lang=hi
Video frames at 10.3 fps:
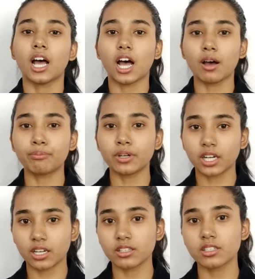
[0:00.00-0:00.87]
आप
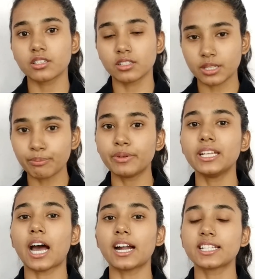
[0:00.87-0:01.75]
अगर
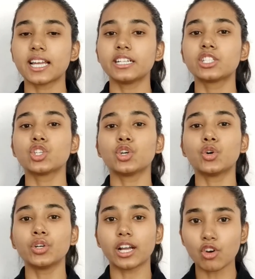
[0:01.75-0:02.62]
सिंपली आर्ट साइड से
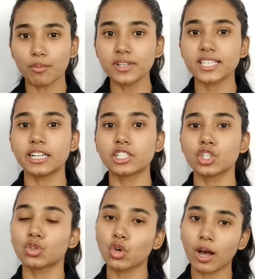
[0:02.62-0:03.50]
हो या कॉमर्स साइड
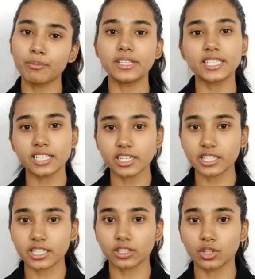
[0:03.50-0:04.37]
से हो तो आप बी
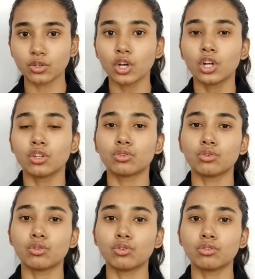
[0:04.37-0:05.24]
कर सकते हो
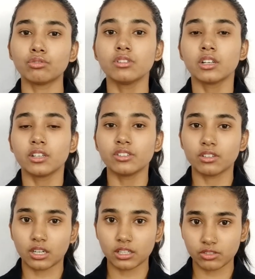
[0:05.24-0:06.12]
तो
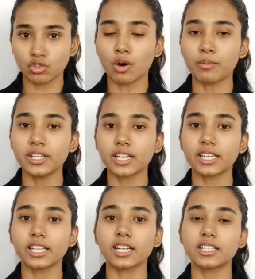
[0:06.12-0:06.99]
नॉर्मली
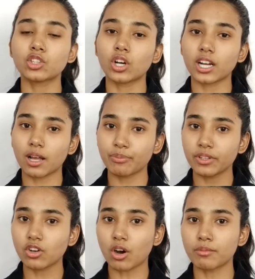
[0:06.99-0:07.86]
अगर देखा जाए तो अगर
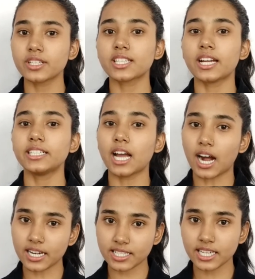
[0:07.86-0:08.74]
आपने कॉमर्स साइड या
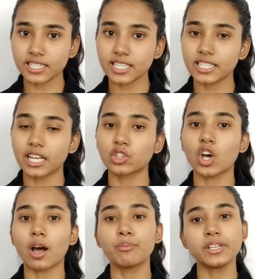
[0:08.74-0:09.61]
आर्ट साइड से किया तो
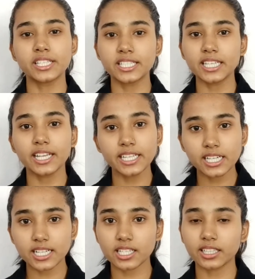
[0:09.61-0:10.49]
आप बी ही
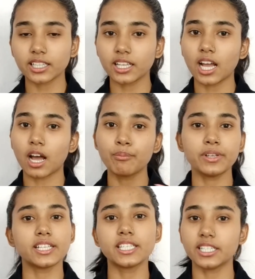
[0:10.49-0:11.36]
कर सकते हैं आप
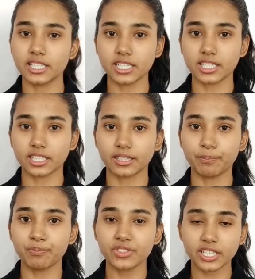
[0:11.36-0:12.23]
बी नहीं कर सकते
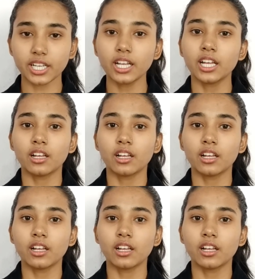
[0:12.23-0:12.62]
ठीक है